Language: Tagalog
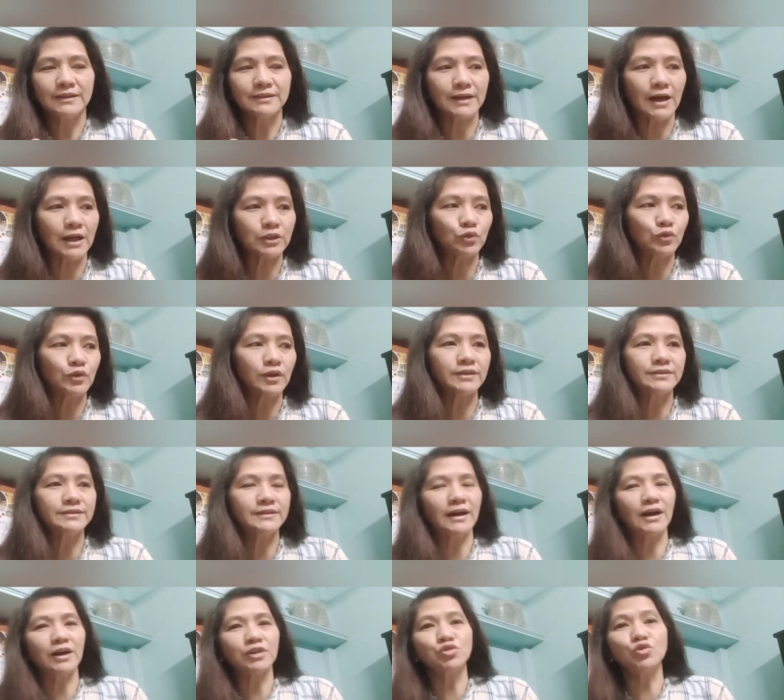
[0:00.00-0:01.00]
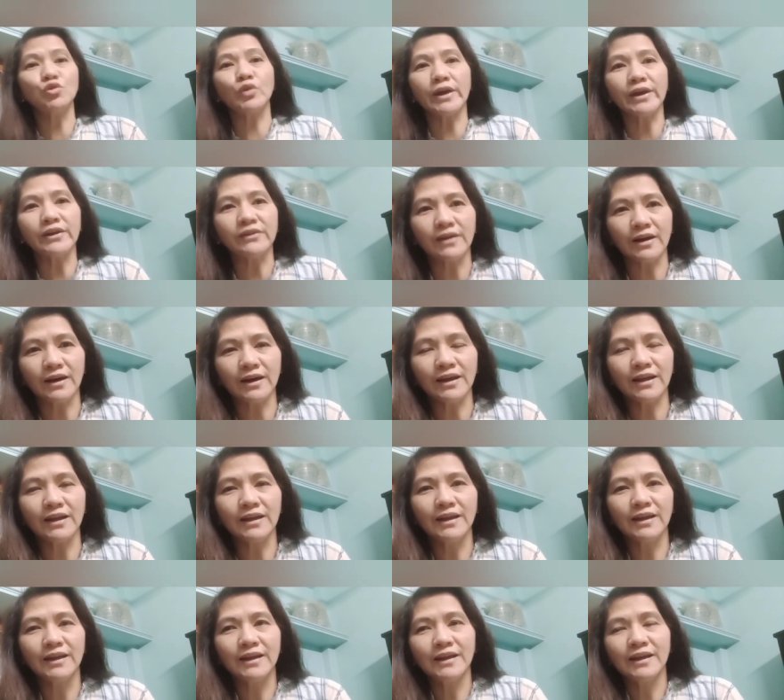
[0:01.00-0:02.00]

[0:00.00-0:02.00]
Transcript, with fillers: Katulad ng New Era,